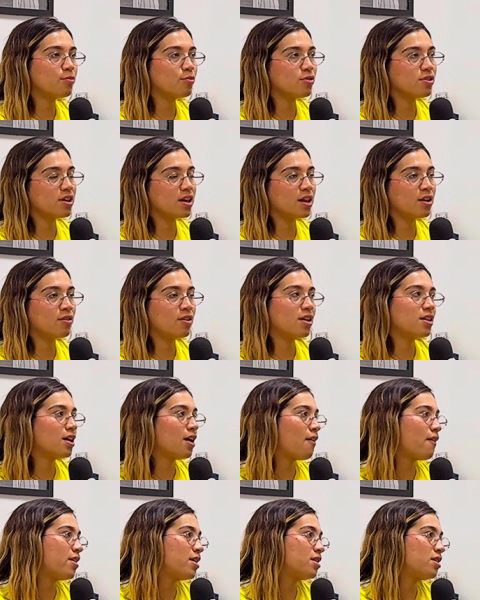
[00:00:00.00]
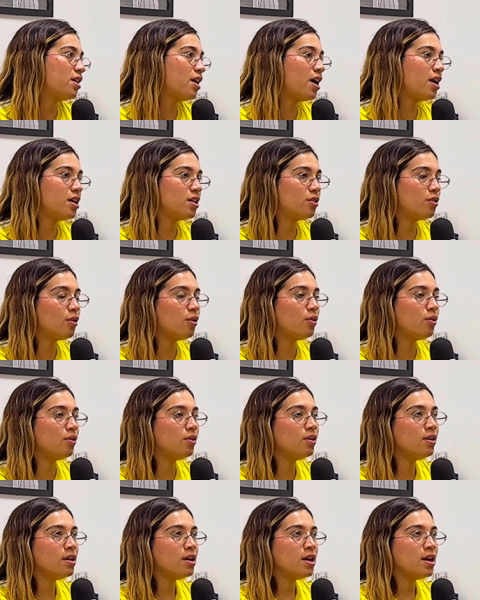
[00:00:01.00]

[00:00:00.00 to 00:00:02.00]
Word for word: pues que no las dejaban entrar y todo